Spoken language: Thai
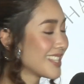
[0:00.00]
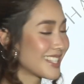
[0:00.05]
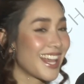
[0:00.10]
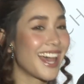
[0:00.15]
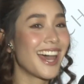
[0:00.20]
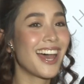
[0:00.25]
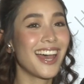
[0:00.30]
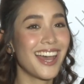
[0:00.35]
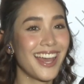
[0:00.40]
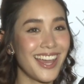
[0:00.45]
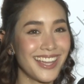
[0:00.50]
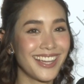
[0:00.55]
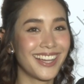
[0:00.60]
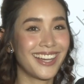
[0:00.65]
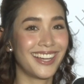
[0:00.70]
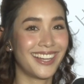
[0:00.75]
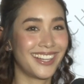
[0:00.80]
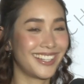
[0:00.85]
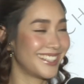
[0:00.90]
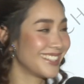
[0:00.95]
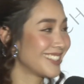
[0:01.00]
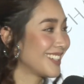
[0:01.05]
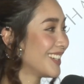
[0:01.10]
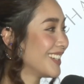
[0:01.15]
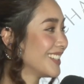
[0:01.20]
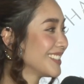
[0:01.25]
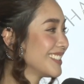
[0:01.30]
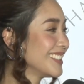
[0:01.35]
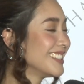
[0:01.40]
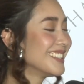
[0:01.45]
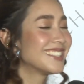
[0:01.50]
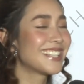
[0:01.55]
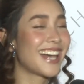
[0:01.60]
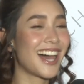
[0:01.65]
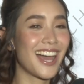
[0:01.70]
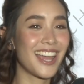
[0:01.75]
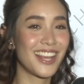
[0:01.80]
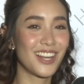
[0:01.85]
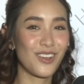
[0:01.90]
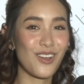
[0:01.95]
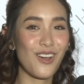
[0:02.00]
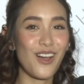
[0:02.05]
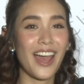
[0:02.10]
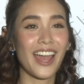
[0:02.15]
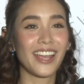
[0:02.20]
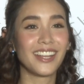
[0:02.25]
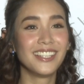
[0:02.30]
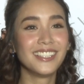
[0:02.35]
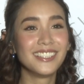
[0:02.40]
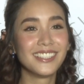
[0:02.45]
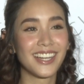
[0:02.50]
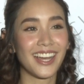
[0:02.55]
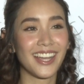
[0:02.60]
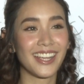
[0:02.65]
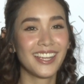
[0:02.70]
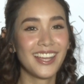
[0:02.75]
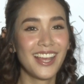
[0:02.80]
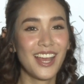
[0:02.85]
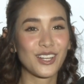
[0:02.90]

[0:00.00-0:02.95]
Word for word: ใช่ค่ะก็ชื่นใจแล้วก็หายเหนื่อย